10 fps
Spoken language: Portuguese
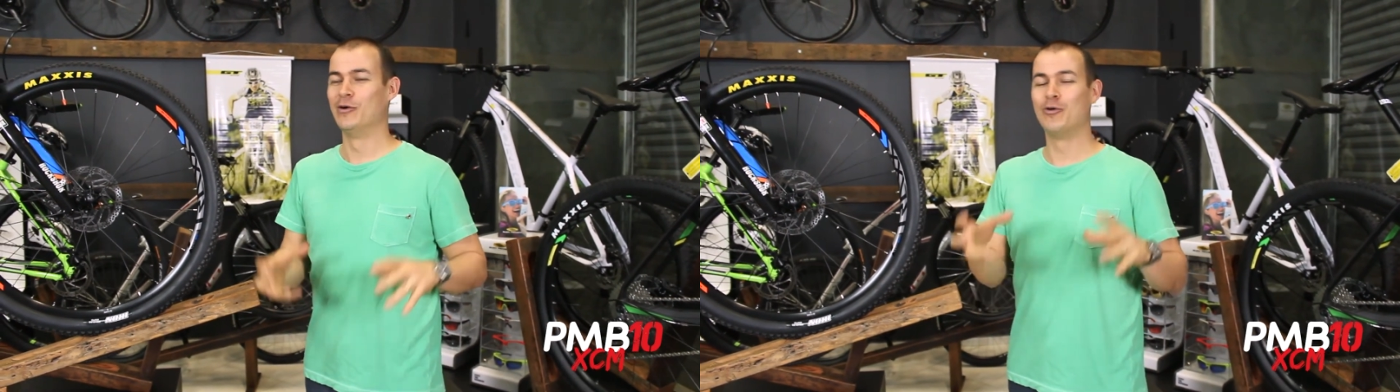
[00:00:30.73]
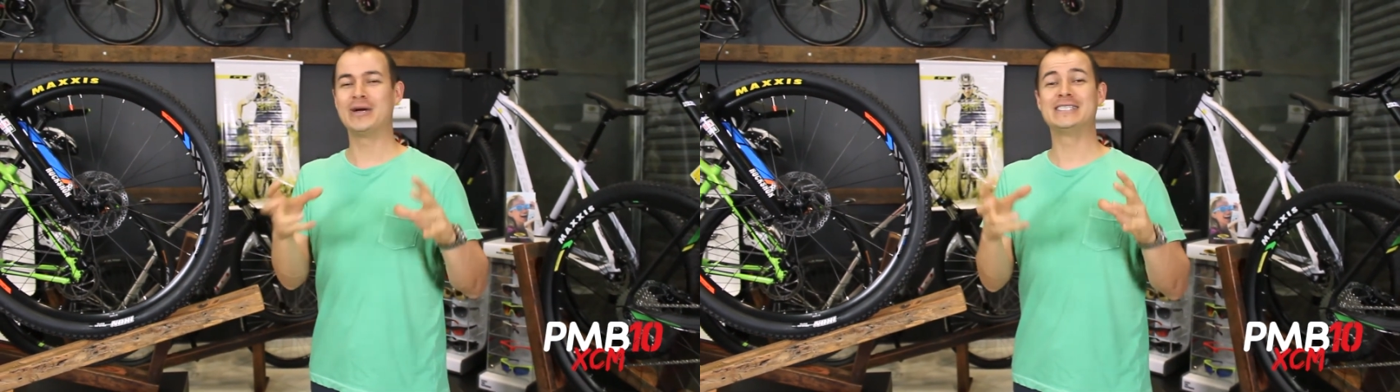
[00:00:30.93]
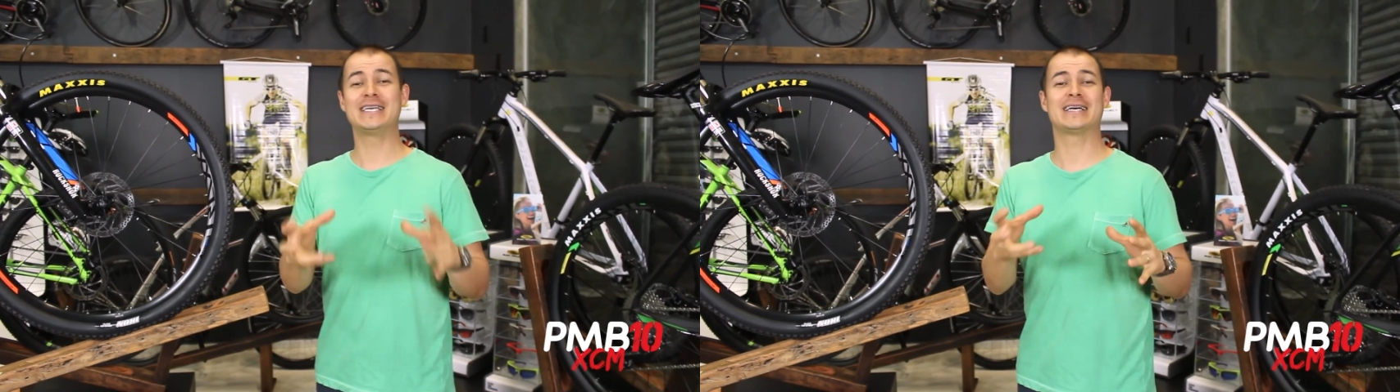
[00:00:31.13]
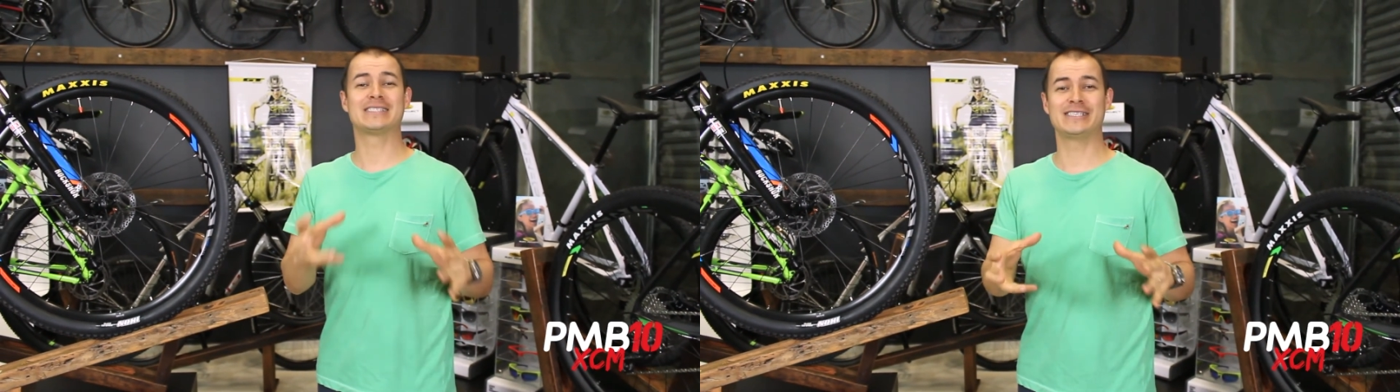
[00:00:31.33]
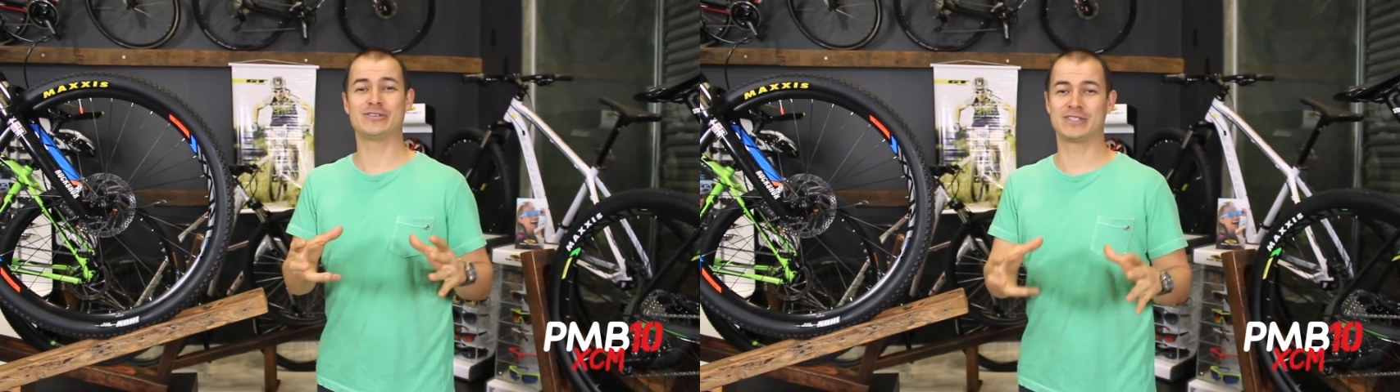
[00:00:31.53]
Uma
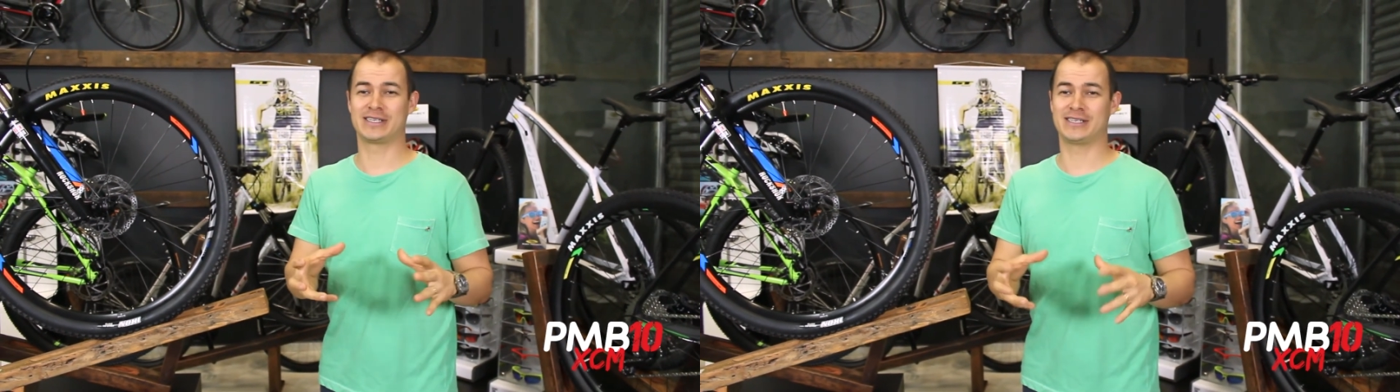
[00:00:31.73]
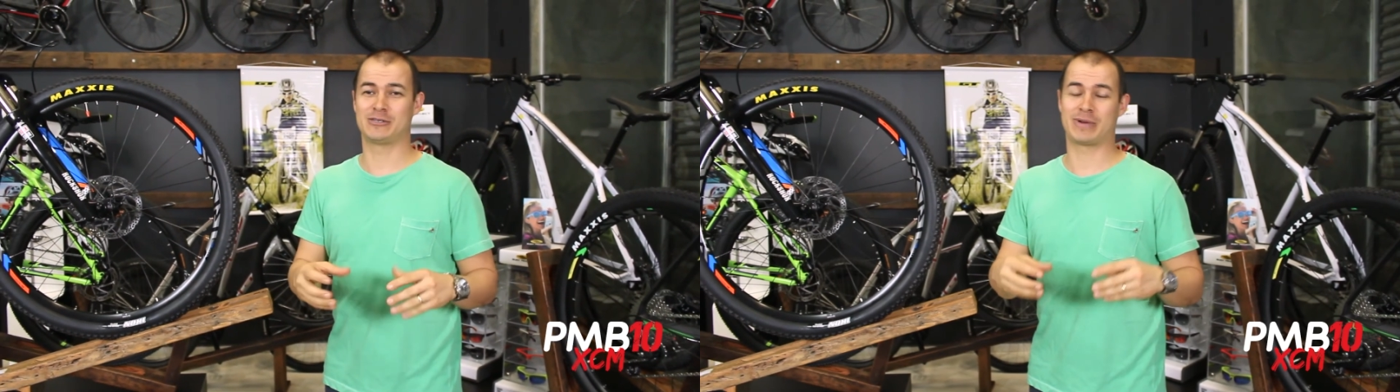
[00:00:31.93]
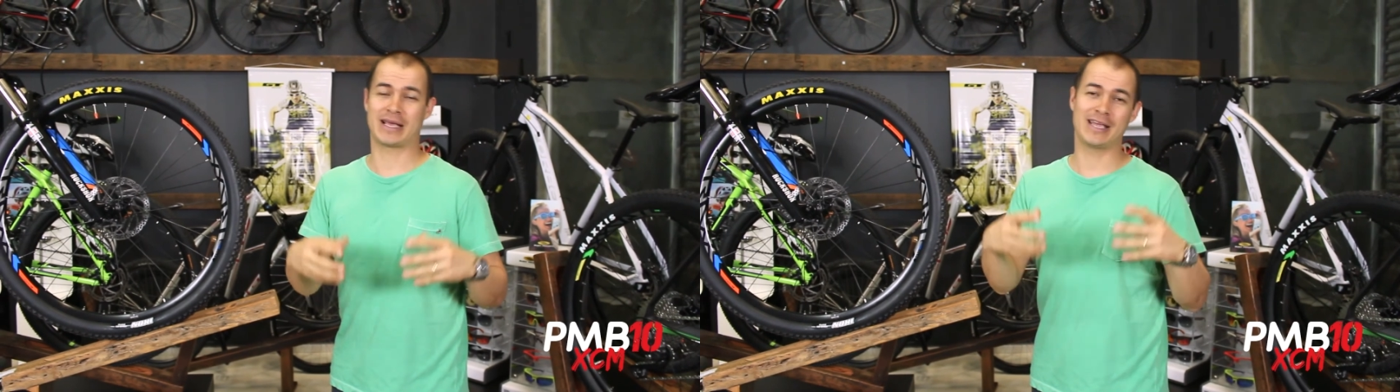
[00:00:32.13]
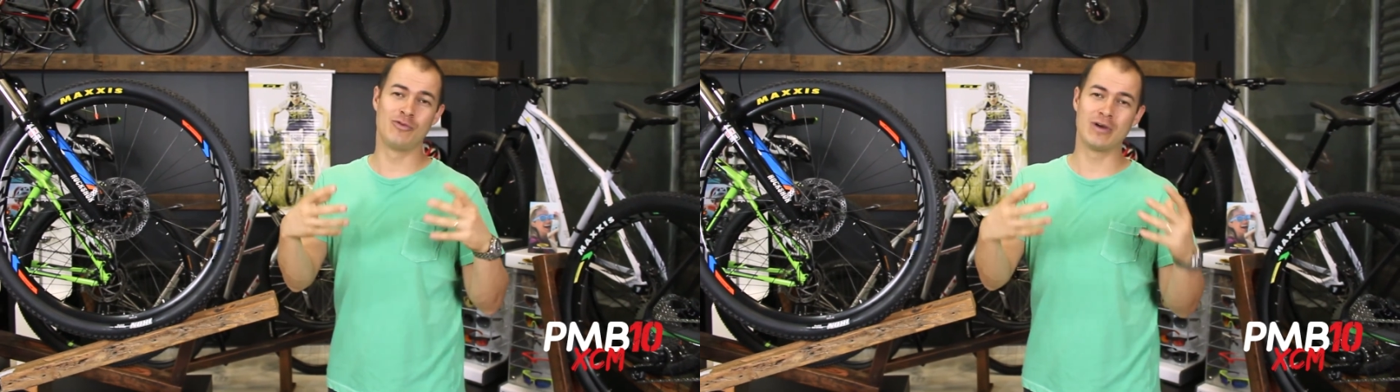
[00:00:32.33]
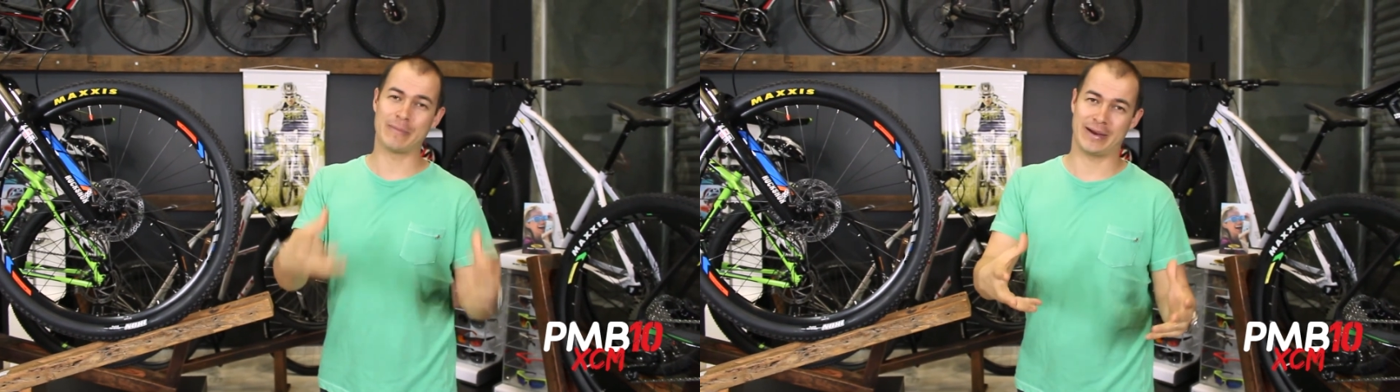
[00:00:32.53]
dicasinha é o seguinte, para quem
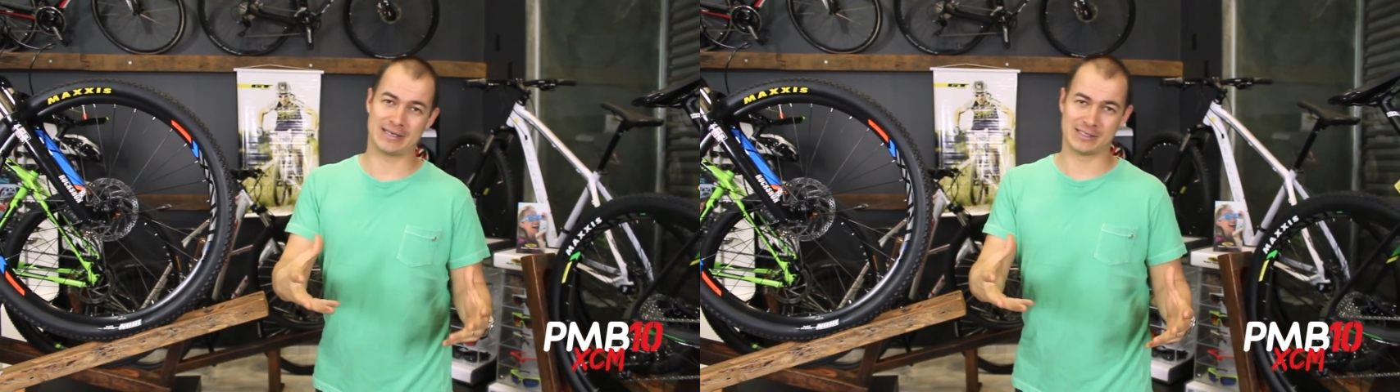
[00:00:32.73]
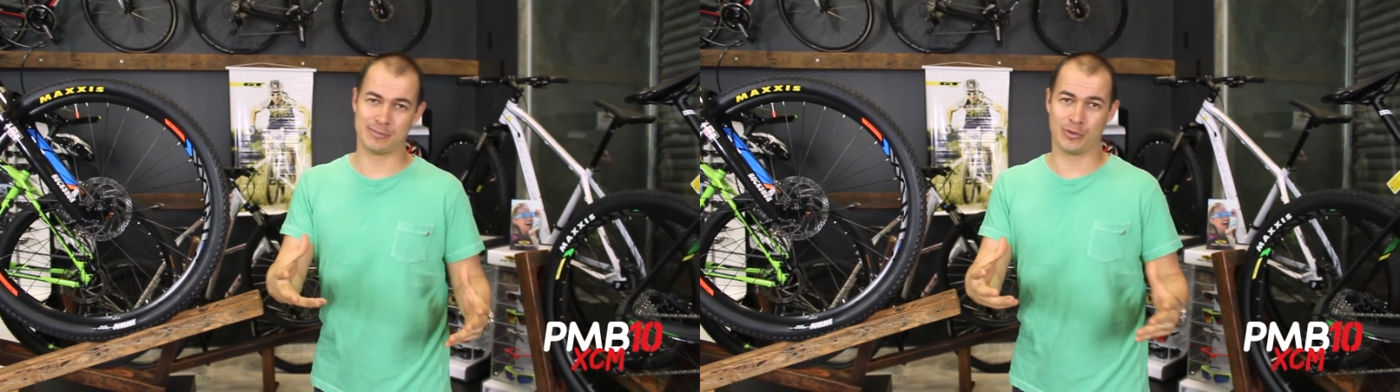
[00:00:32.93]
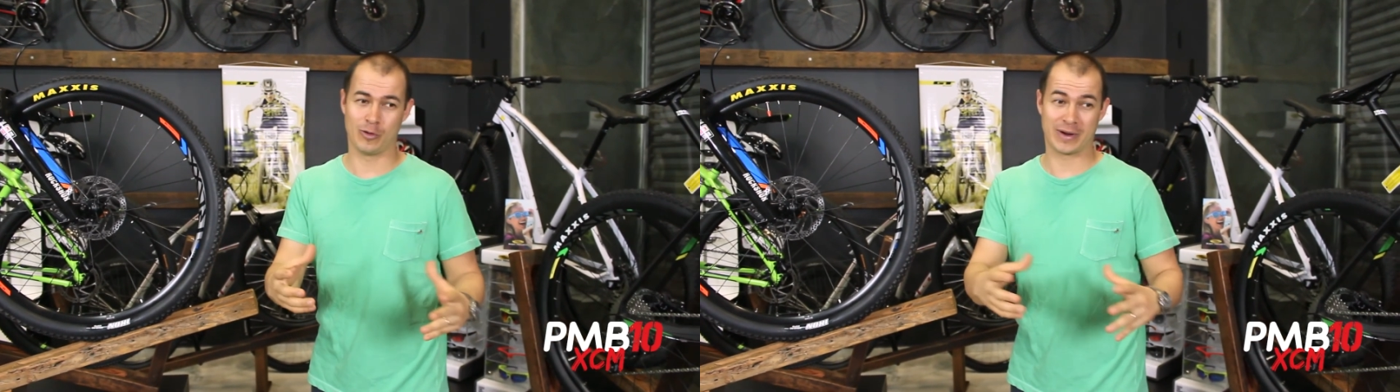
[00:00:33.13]
nunca participou,